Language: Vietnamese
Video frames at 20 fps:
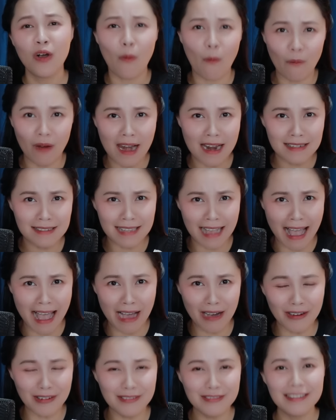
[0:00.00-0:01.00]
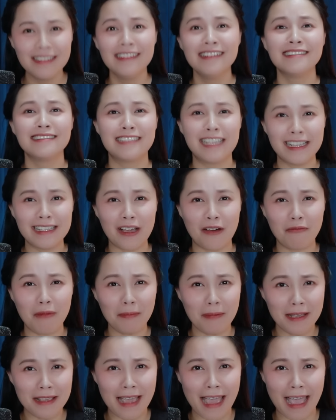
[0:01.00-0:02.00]
Ủa là sao? Chị chồng
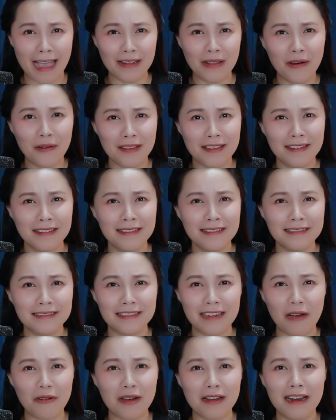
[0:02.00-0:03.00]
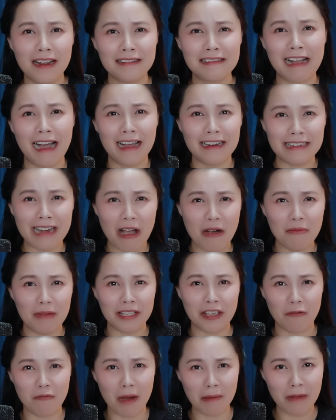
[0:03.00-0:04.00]
bắp ở nhà thôi chứ đâu có lên kênh đâu mà
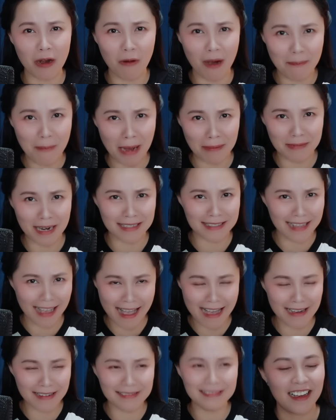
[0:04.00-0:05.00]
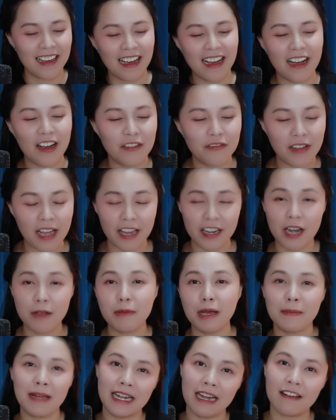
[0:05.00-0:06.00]
chồng bắp đâu bắp bắp là sao? À, và nếu
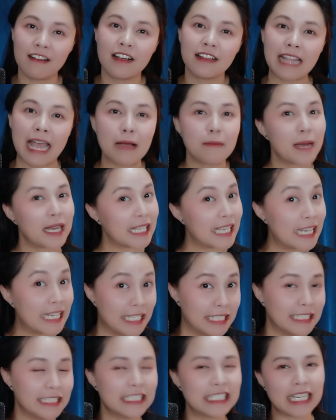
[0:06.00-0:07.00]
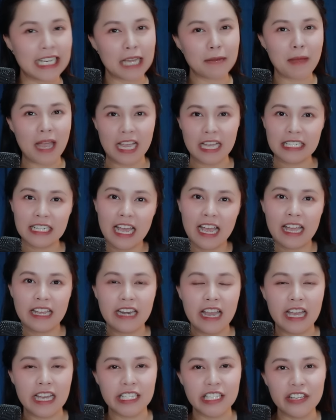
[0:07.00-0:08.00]
mà bạn nào có thắc mắc gì nữa thì các bạn có thể
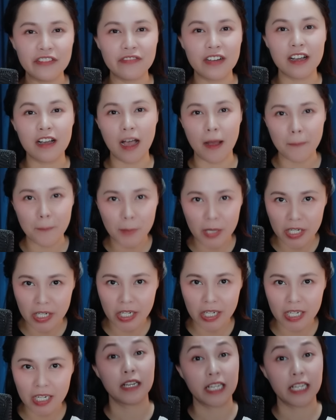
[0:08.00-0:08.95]
để ở dưới phần comment.